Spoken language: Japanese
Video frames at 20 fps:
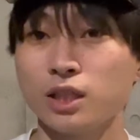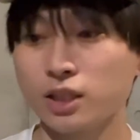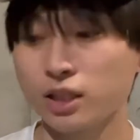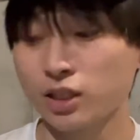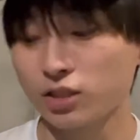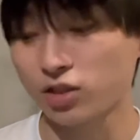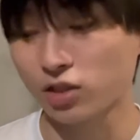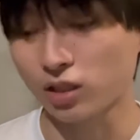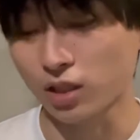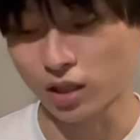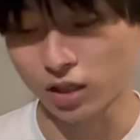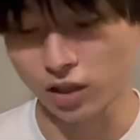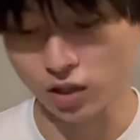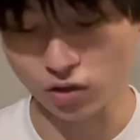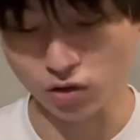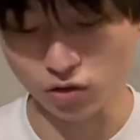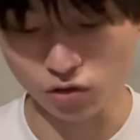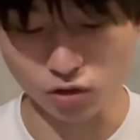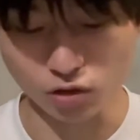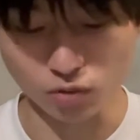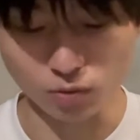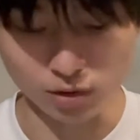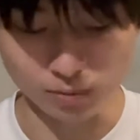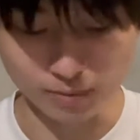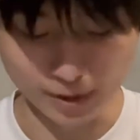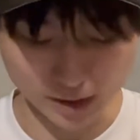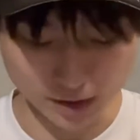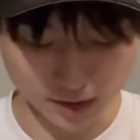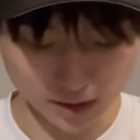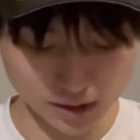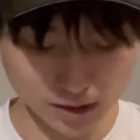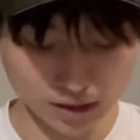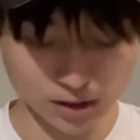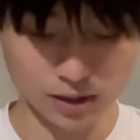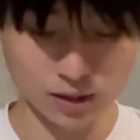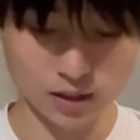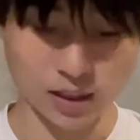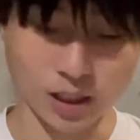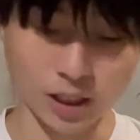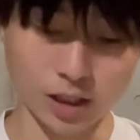いいんじゃないかなというふうに思います。
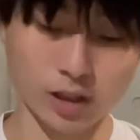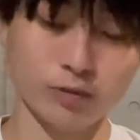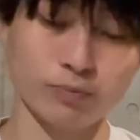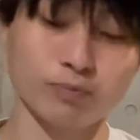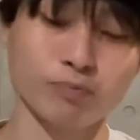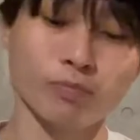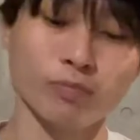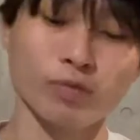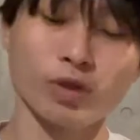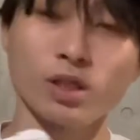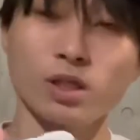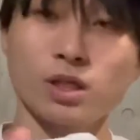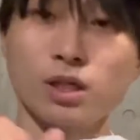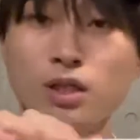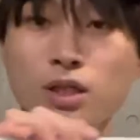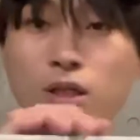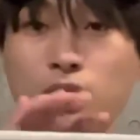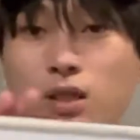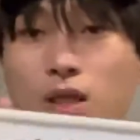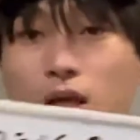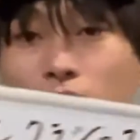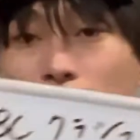はい。で、